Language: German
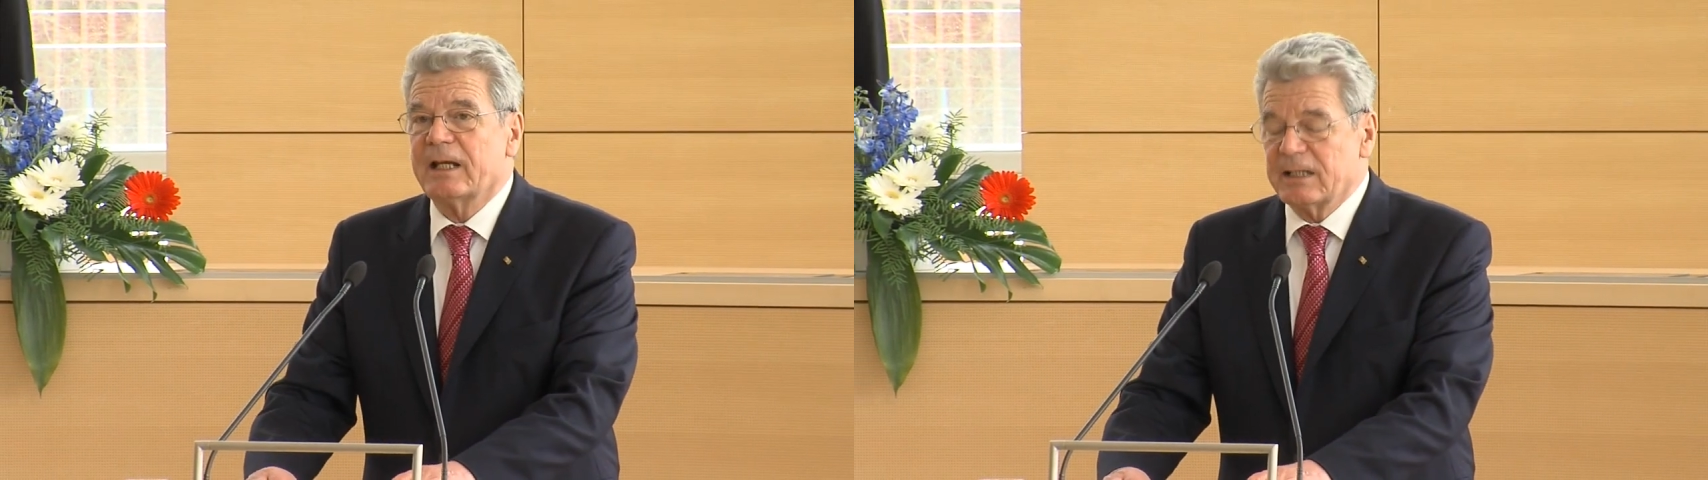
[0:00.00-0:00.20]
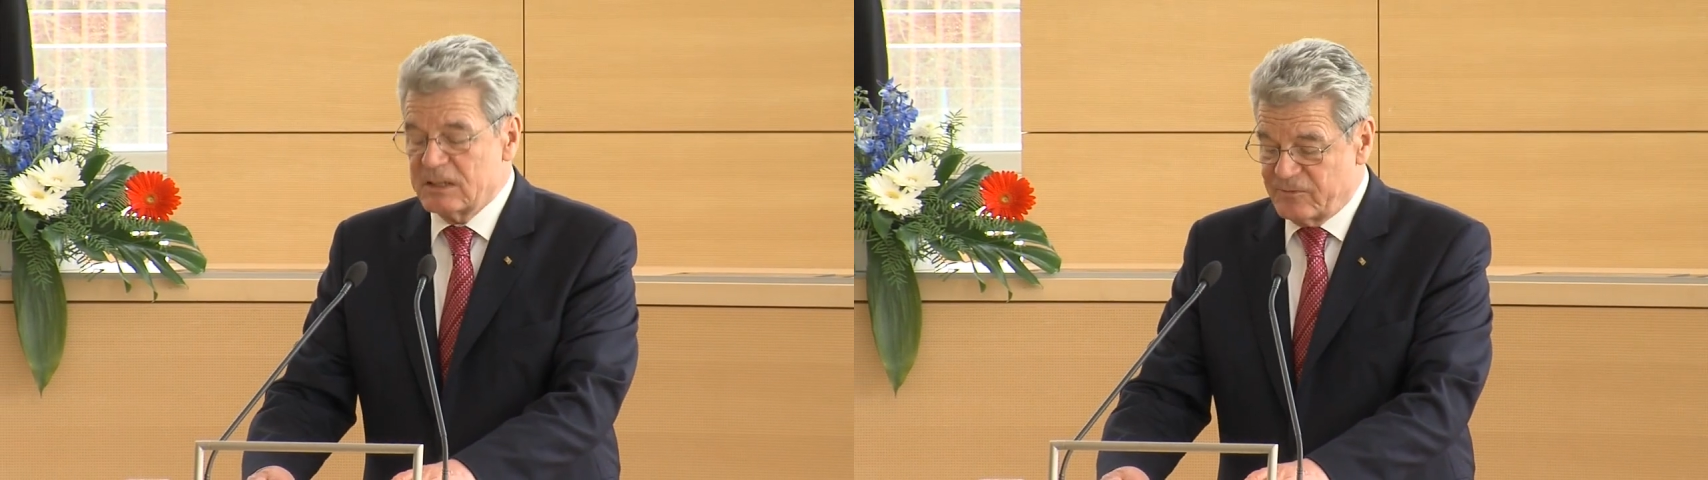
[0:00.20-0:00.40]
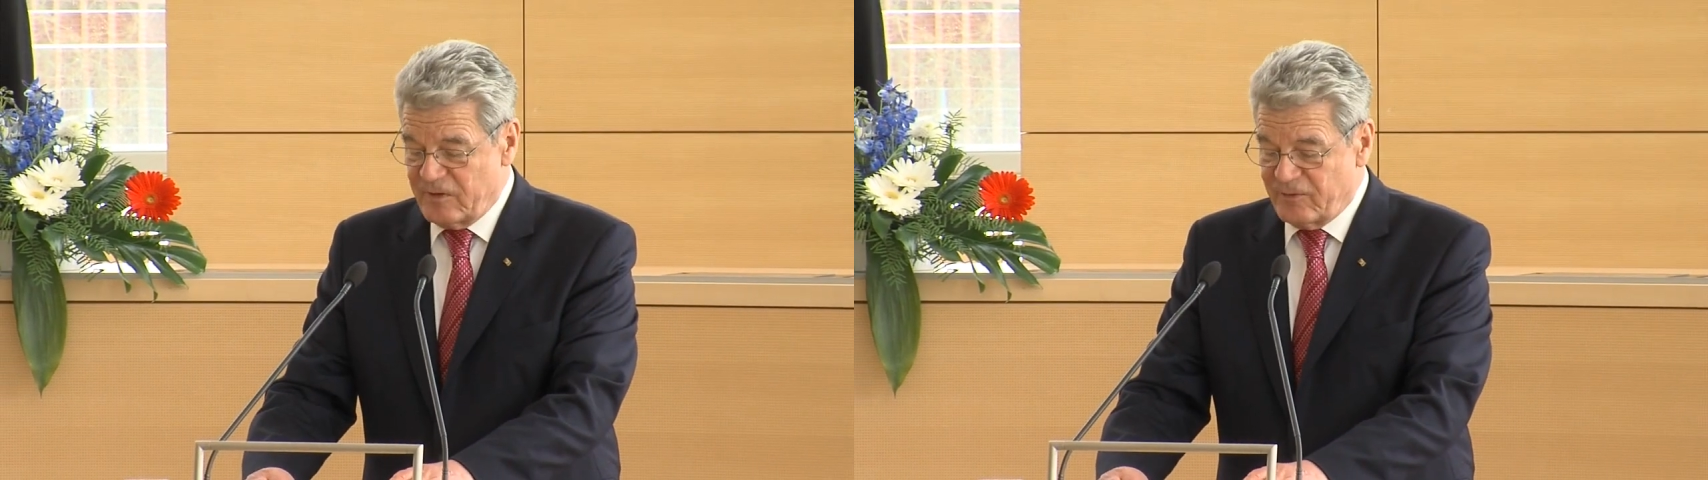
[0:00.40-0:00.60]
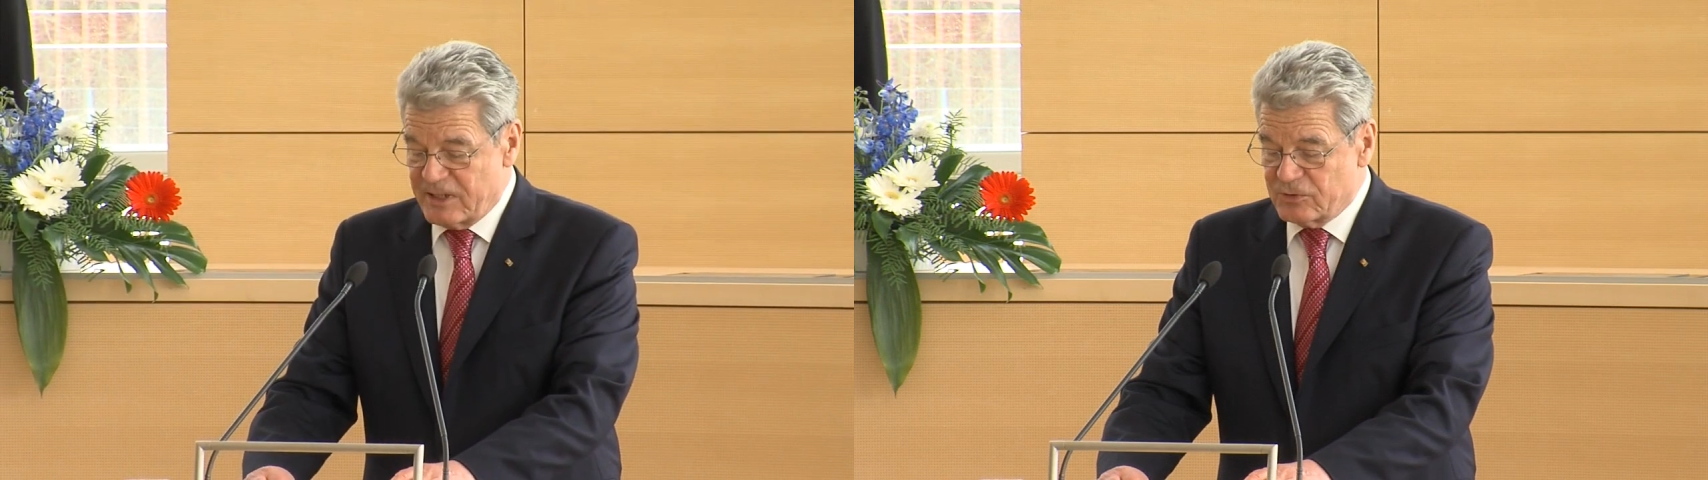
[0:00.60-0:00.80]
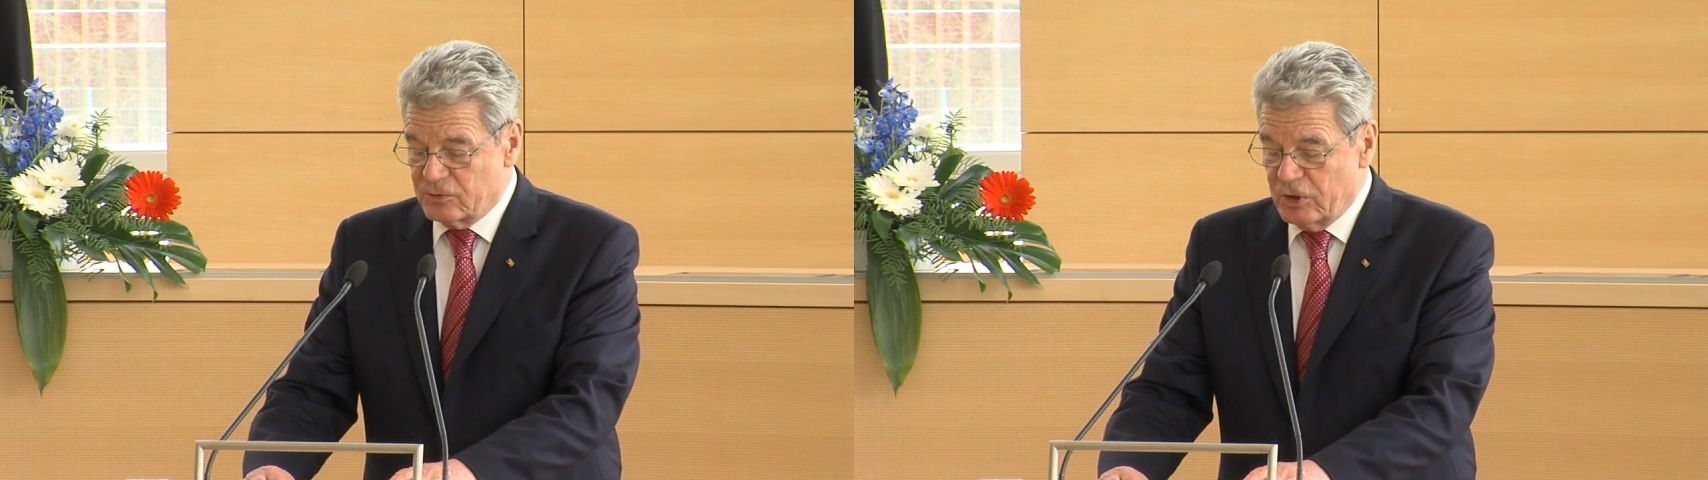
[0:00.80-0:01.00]

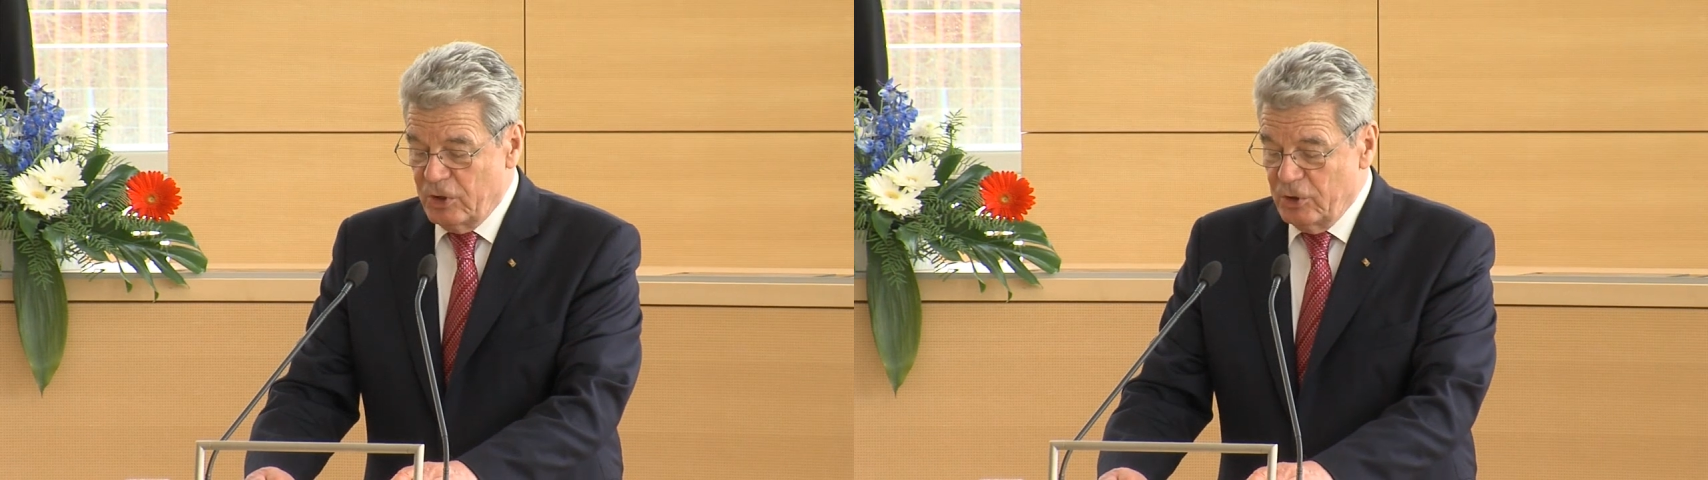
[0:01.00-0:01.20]
Landesverfassung